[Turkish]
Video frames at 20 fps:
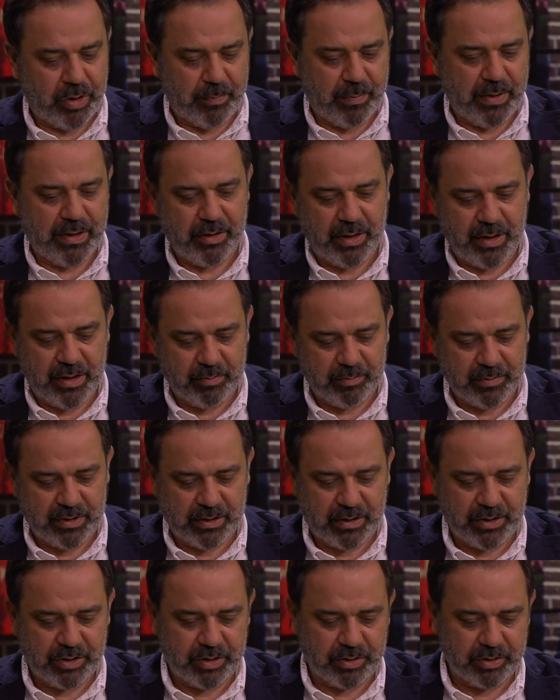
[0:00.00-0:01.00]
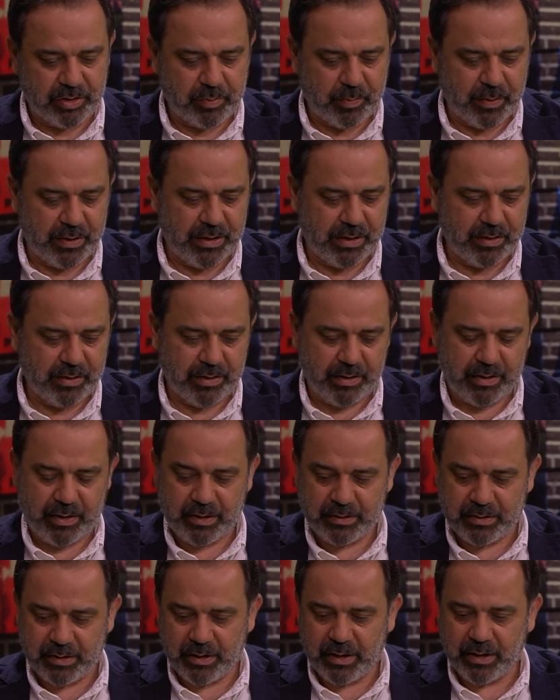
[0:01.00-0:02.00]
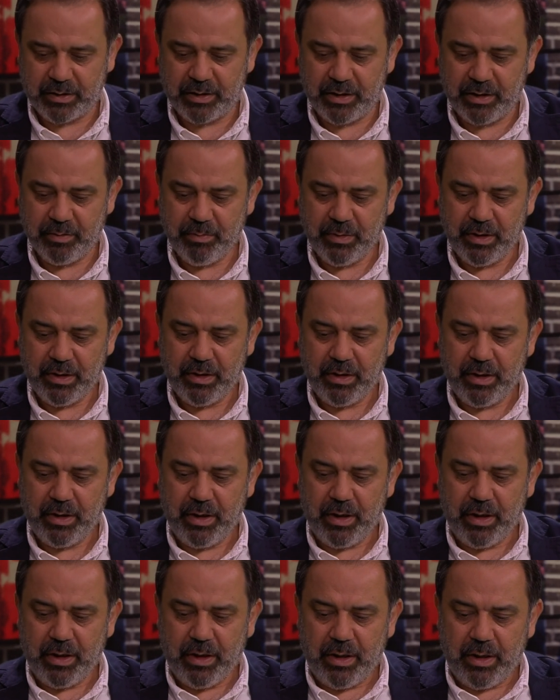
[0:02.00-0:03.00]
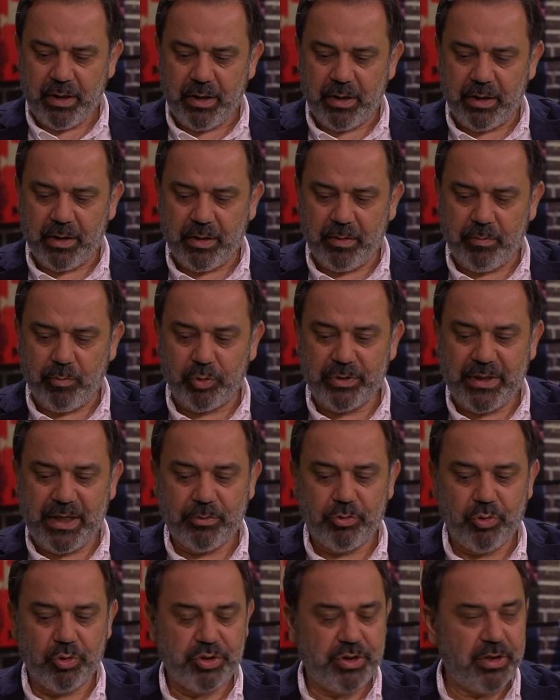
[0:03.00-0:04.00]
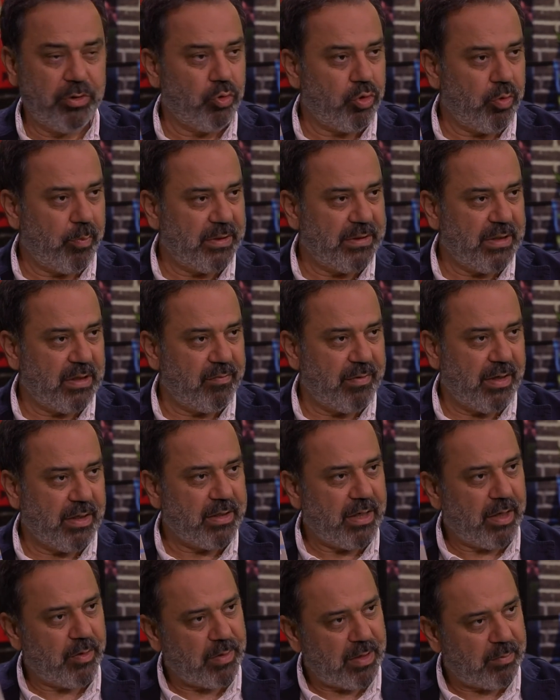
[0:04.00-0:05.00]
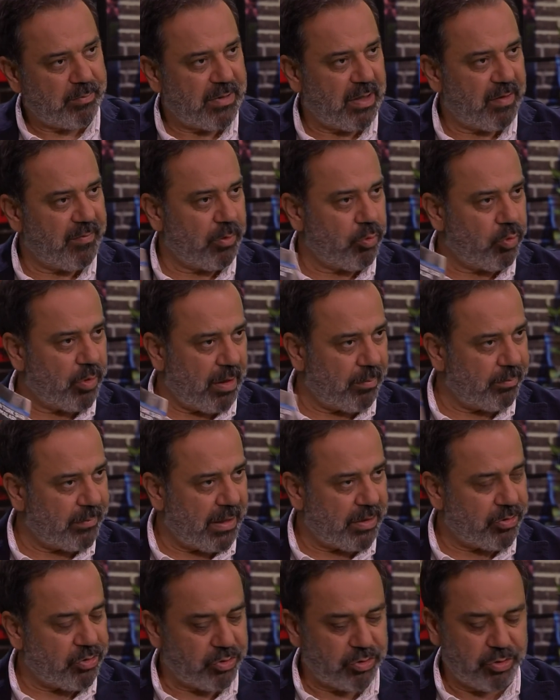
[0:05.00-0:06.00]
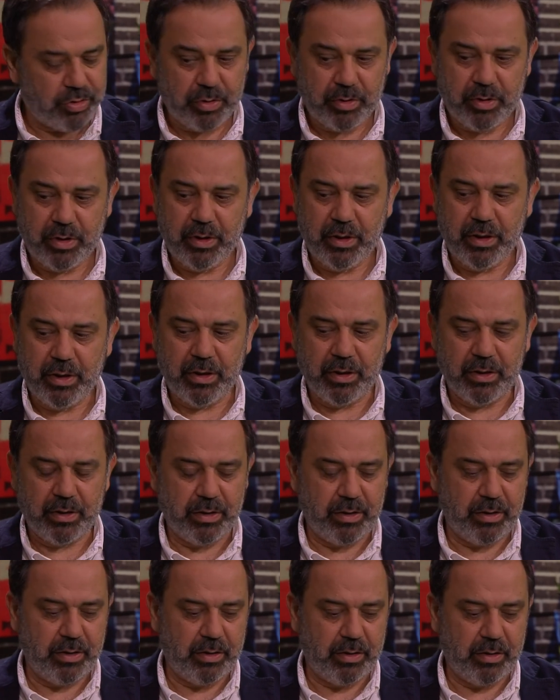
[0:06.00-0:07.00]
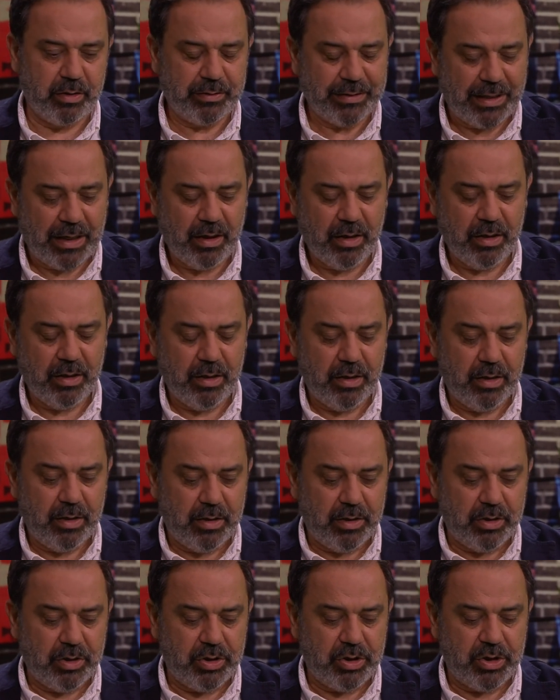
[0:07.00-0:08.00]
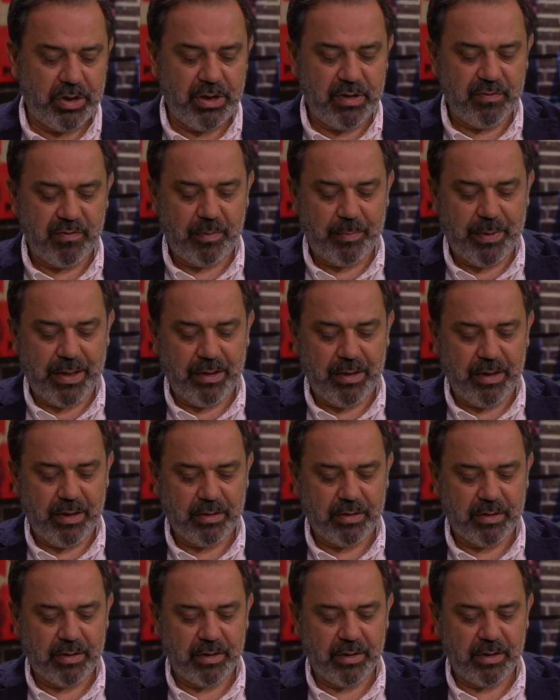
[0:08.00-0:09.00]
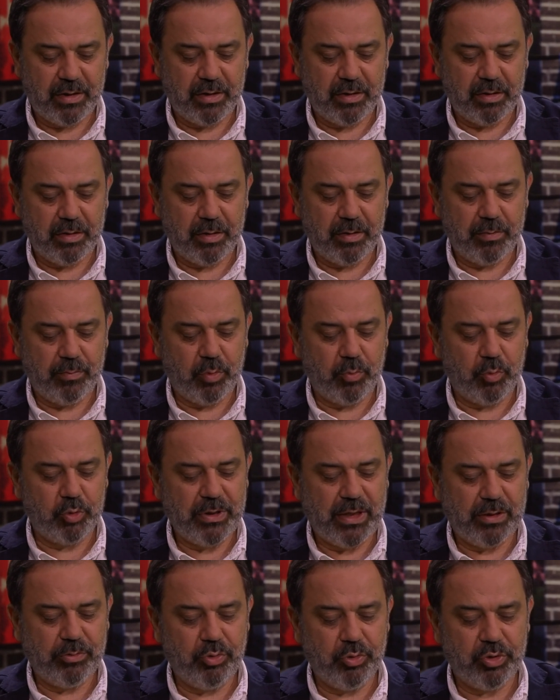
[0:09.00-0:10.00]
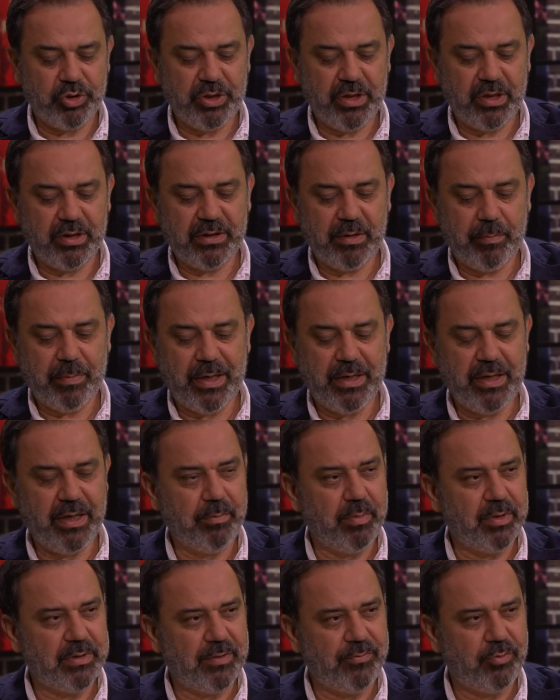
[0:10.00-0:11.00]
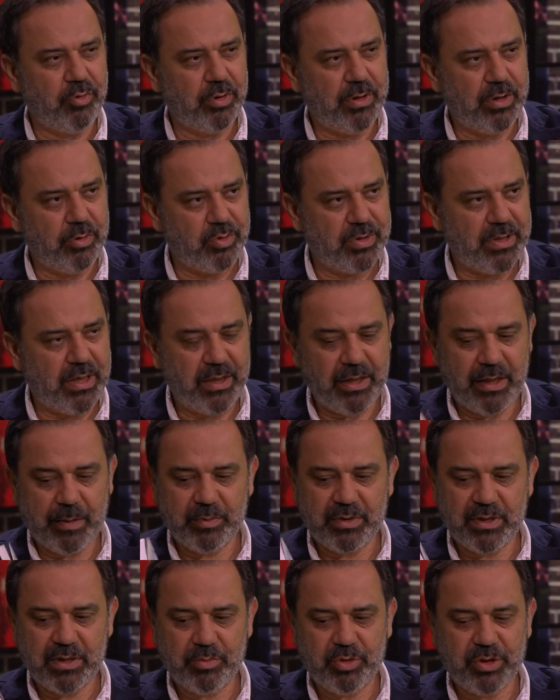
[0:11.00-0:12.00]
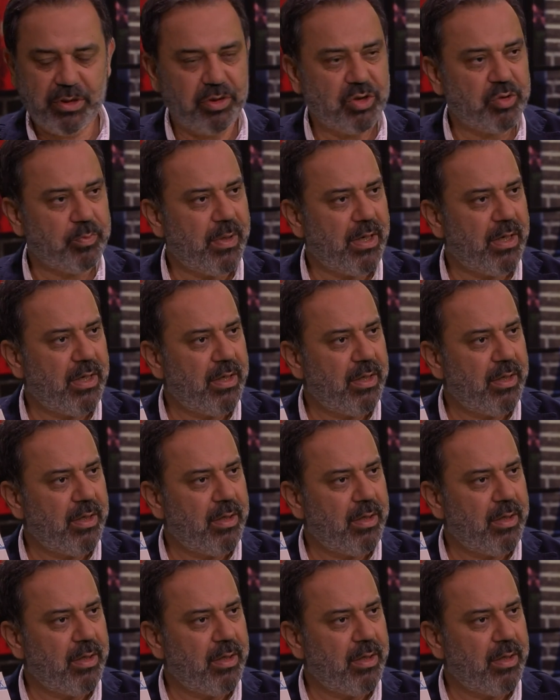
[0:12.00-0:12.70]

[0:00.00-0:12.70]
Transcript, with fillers: Hemen elimdeki çalışmaları hatırlatayım. E, modern Türk şiir okumaları var. Kavramlar ve kuramlarla. E, şiir ve bellek, e, bu modern Türk şiirinde bellek metaforları üzerine yaptığınız bir çalışma.